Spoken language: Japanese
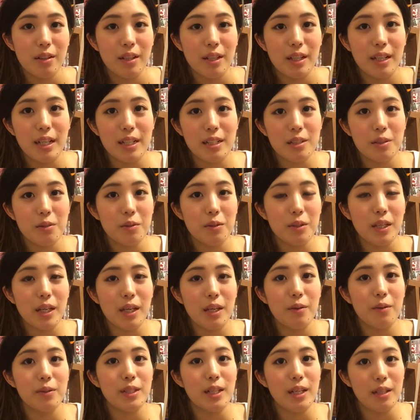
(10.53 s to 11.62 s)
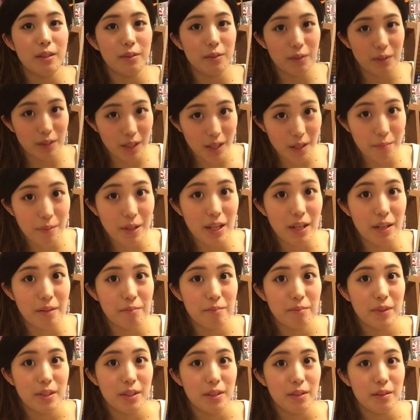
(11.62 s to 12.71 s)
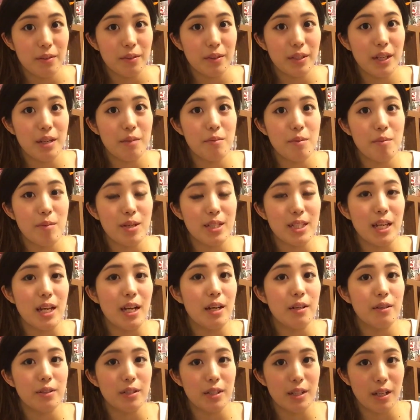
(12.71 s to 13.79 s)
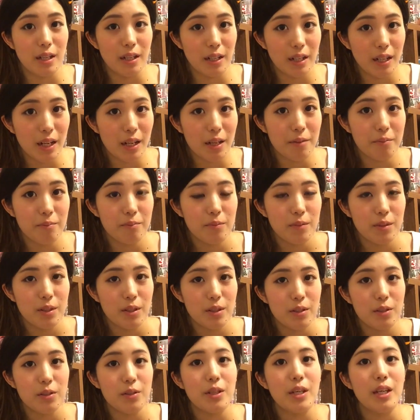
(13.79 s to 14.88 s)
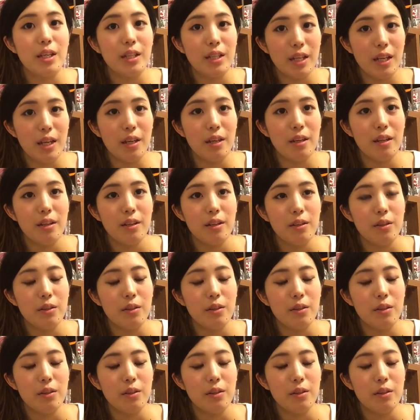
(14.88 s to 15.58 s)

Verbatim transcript: 東野圭吾さんといえば、福山雅治さんが主演で、